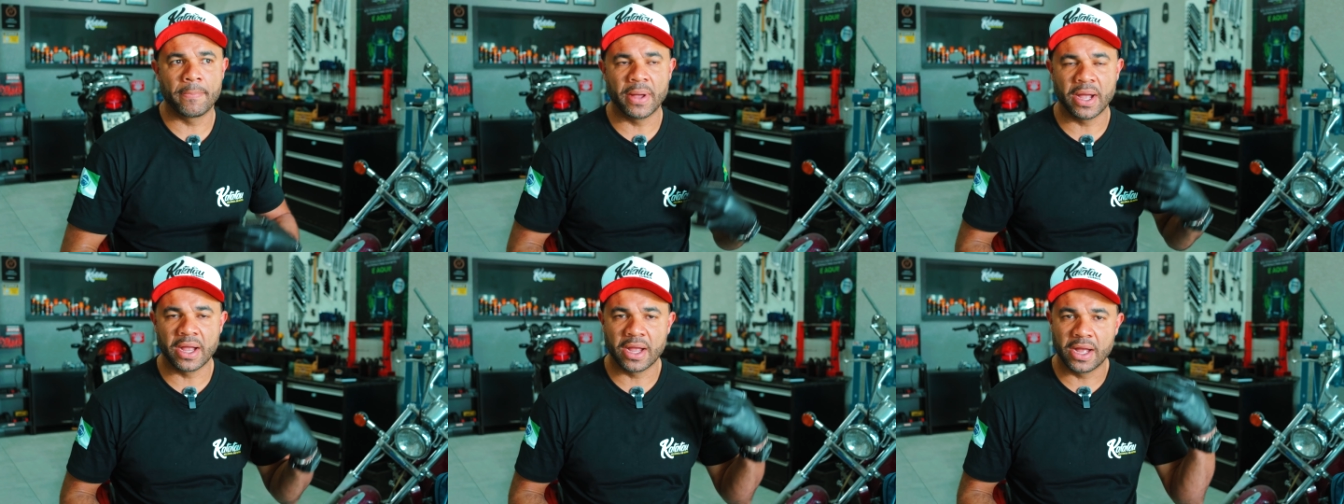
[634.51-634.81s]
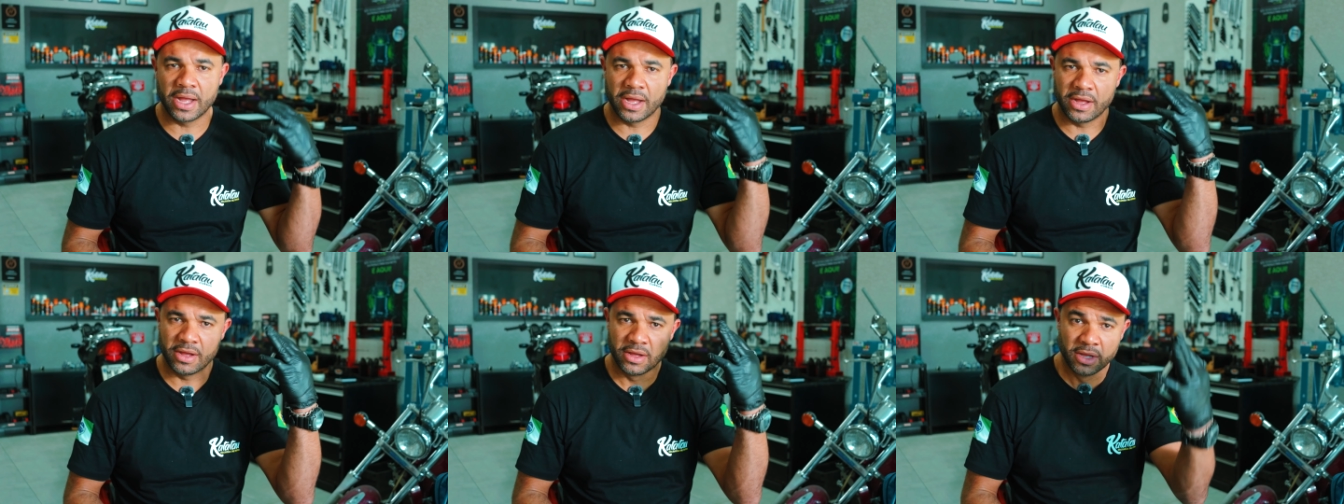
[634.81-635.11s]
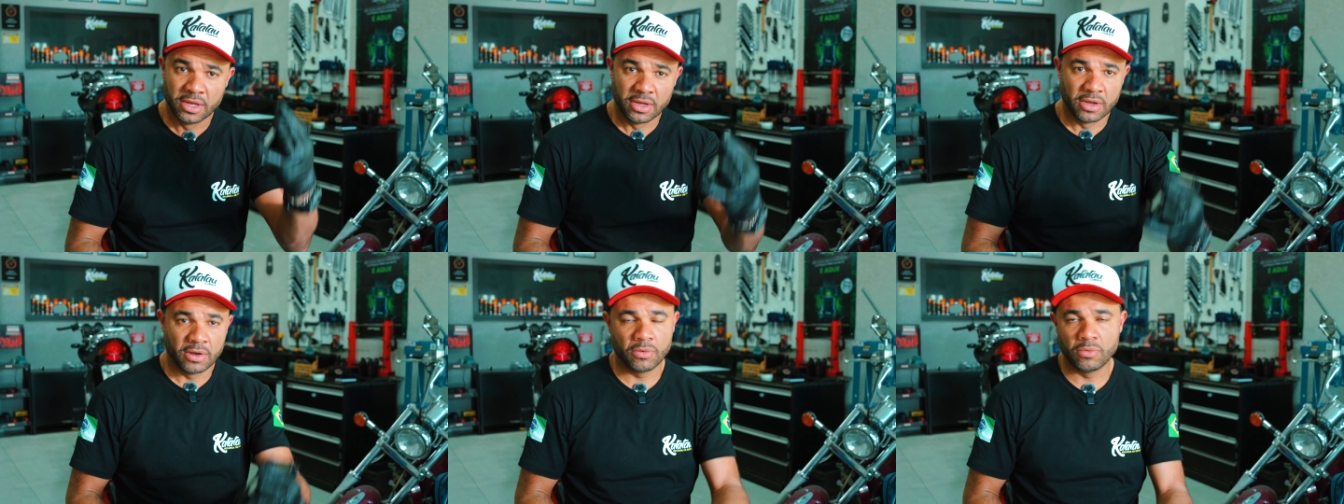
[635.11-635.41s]

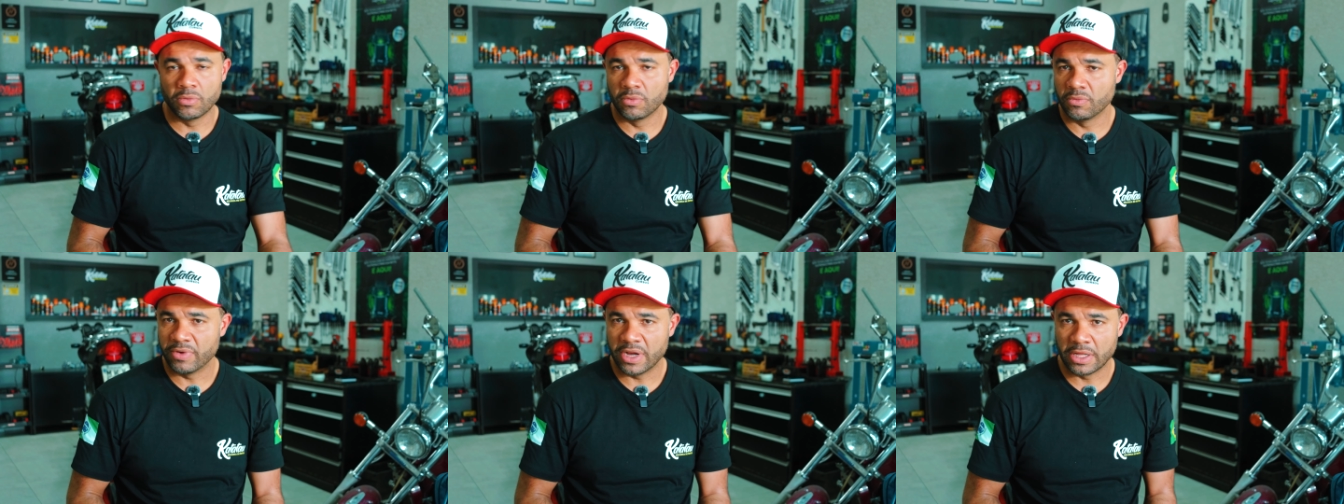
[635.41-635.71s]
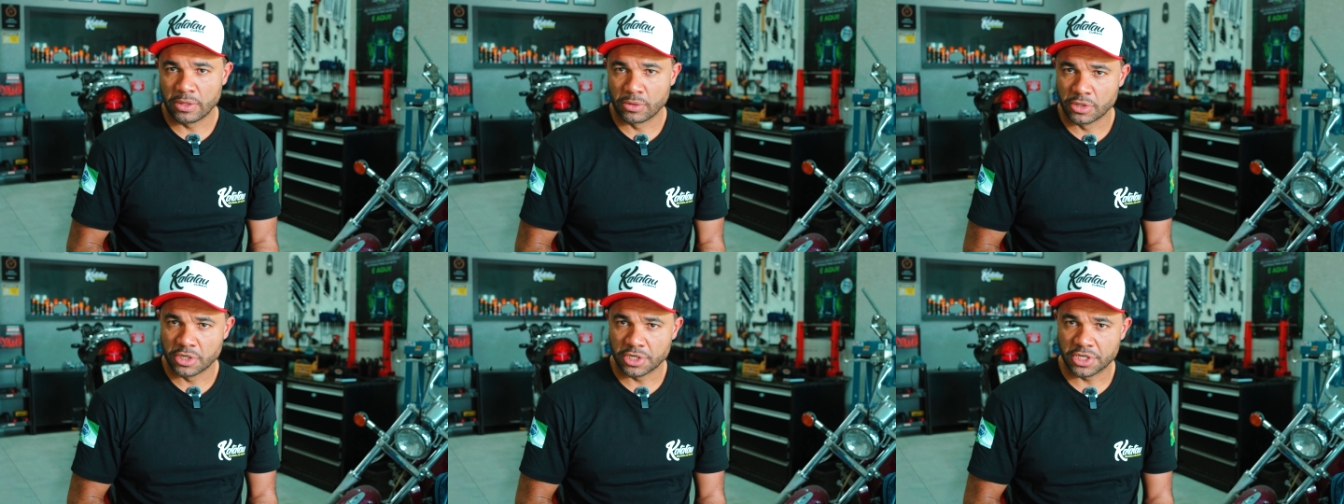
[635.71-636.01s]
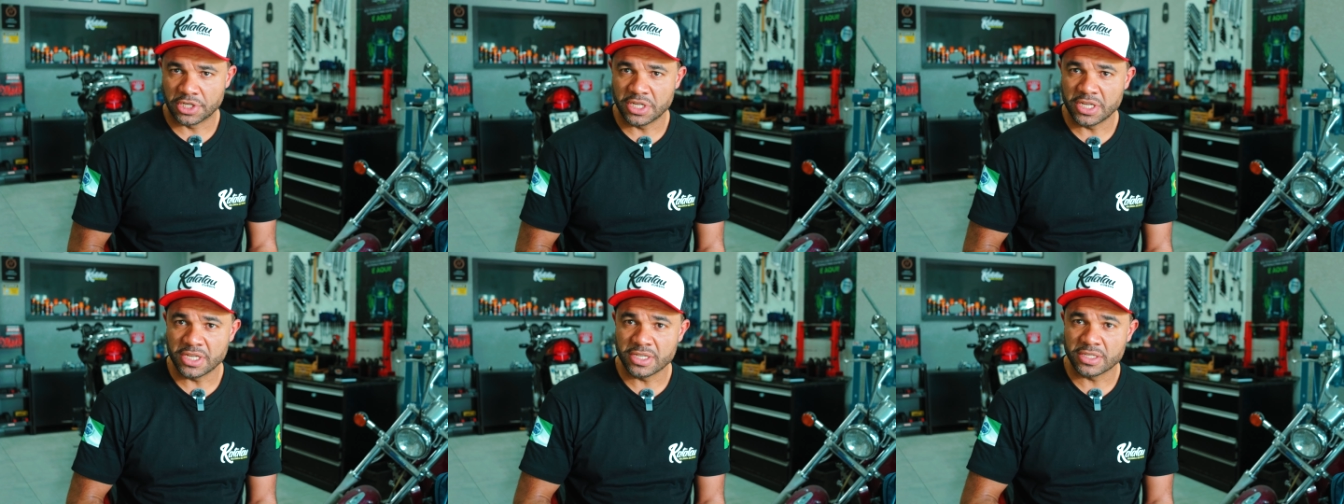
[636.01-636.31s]
pagar um valor
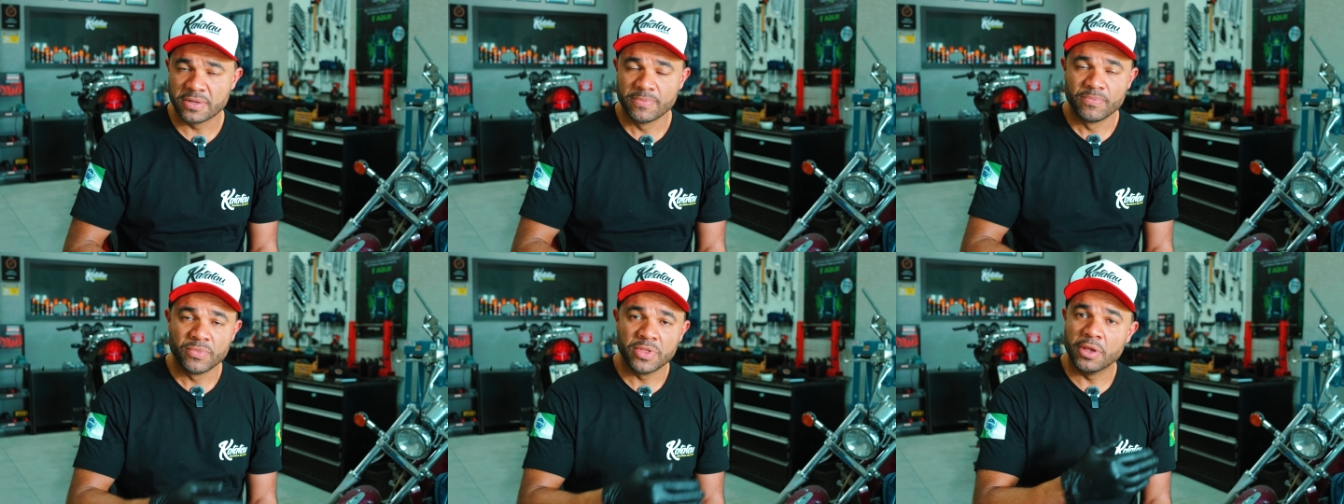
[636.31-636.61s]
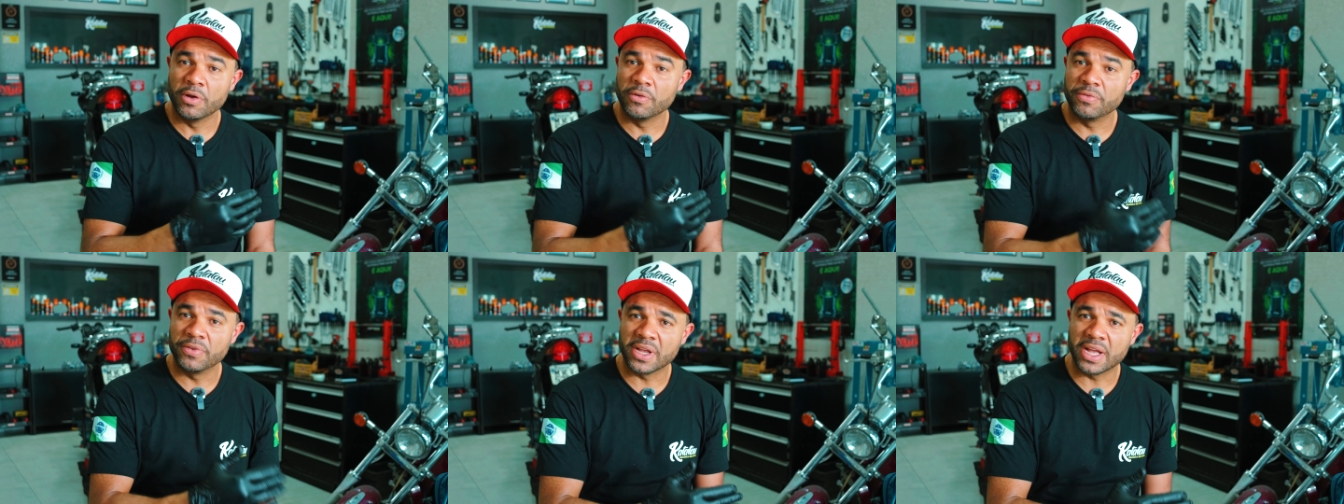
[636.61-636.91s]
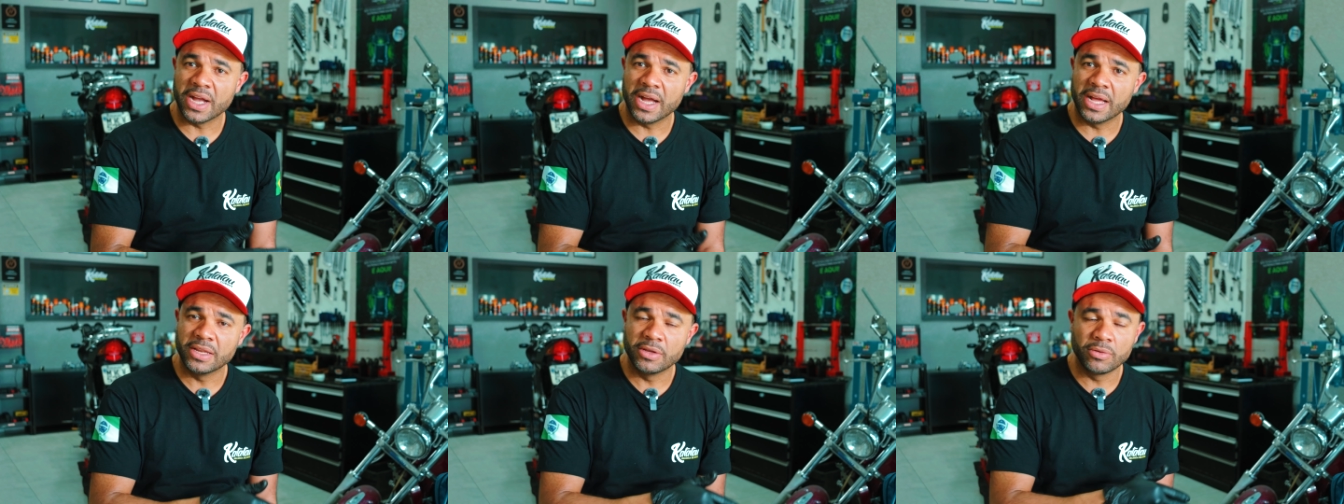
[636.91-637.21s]
X e eu
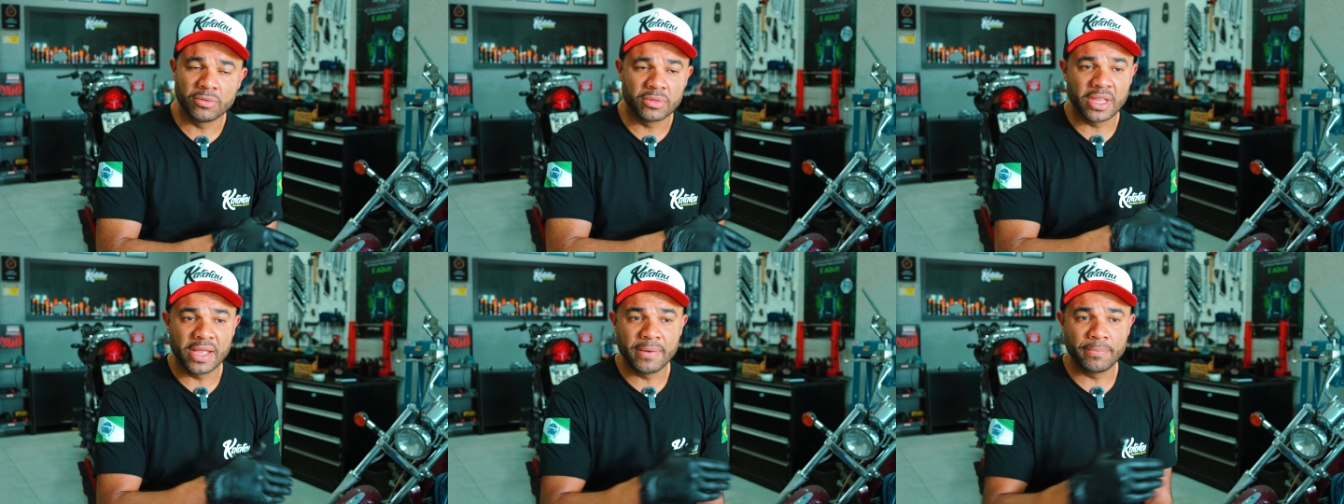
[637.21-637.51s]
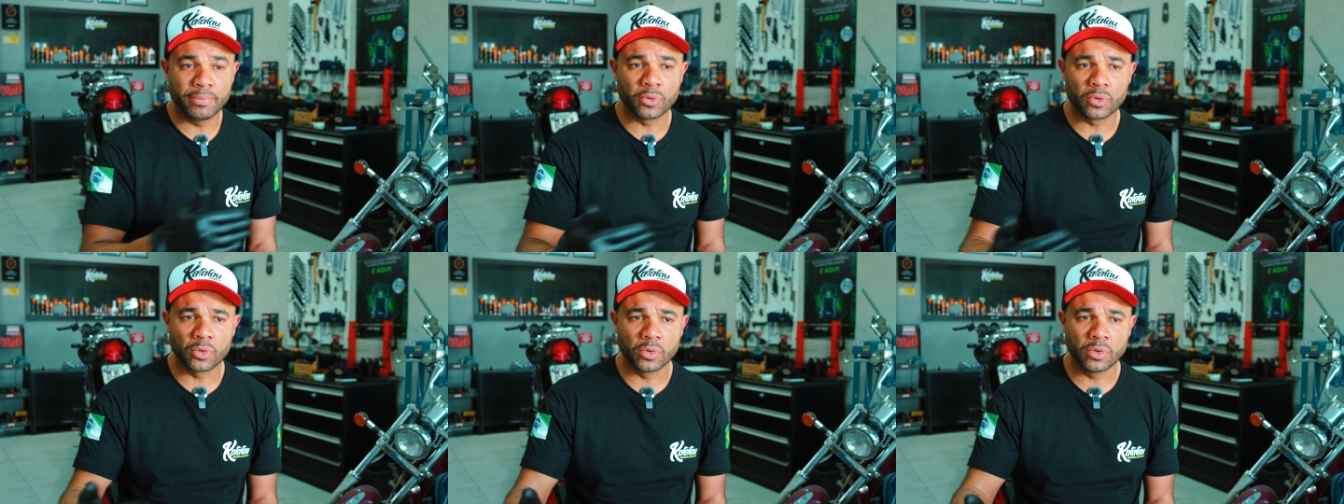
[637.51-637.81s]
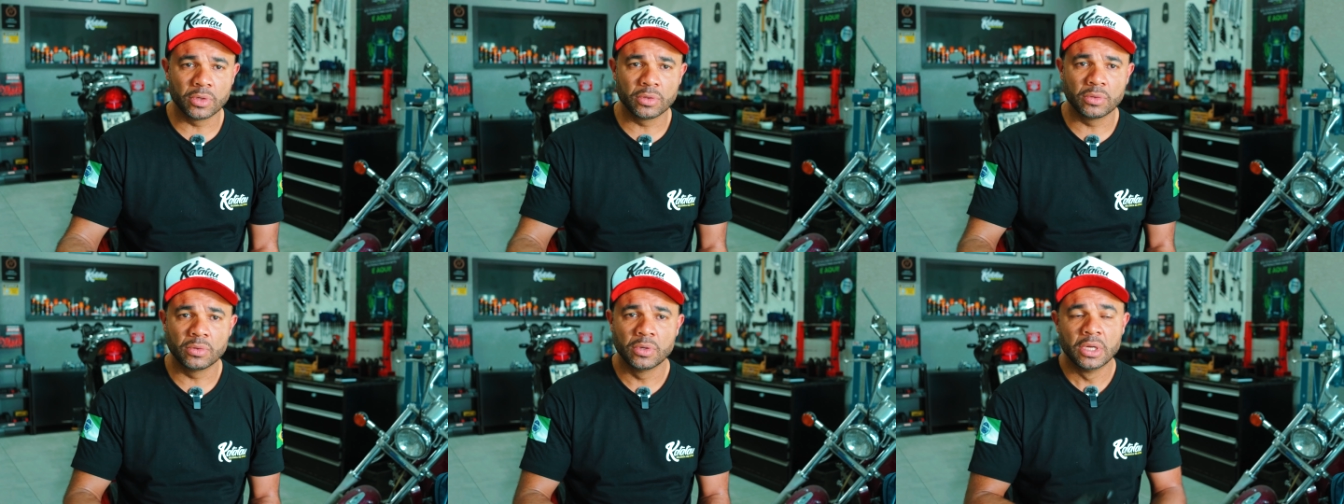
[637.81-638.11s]
ficar ali o tempo
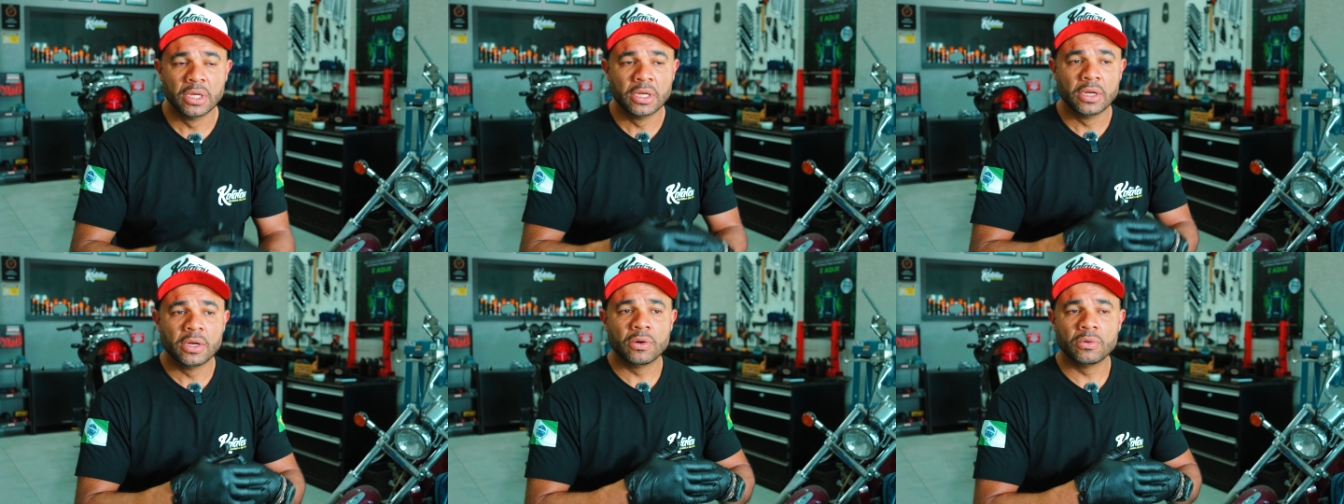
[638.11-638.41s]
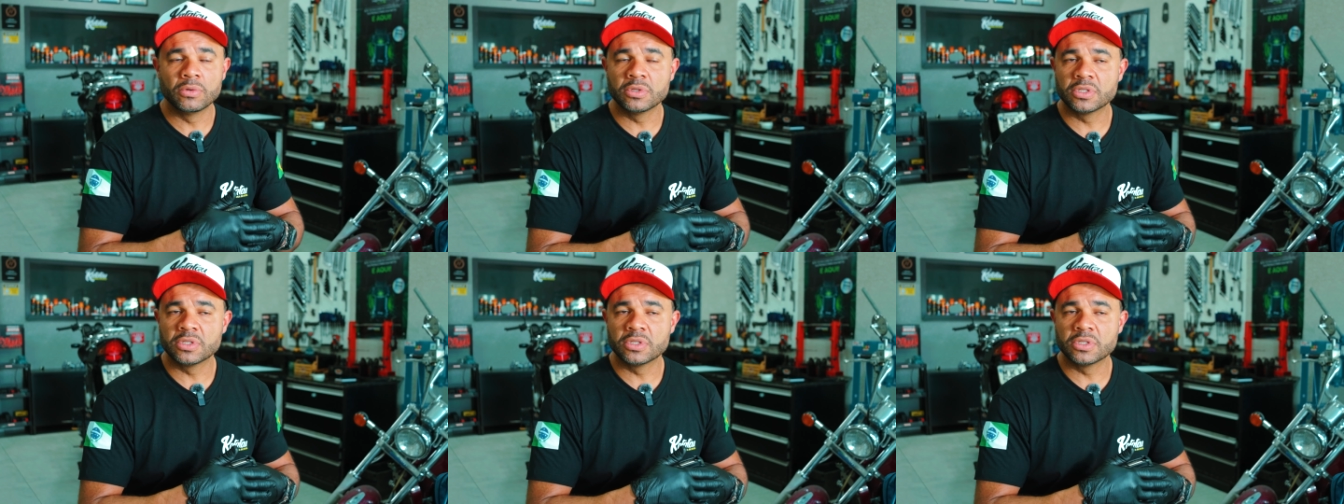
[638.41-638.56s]
todo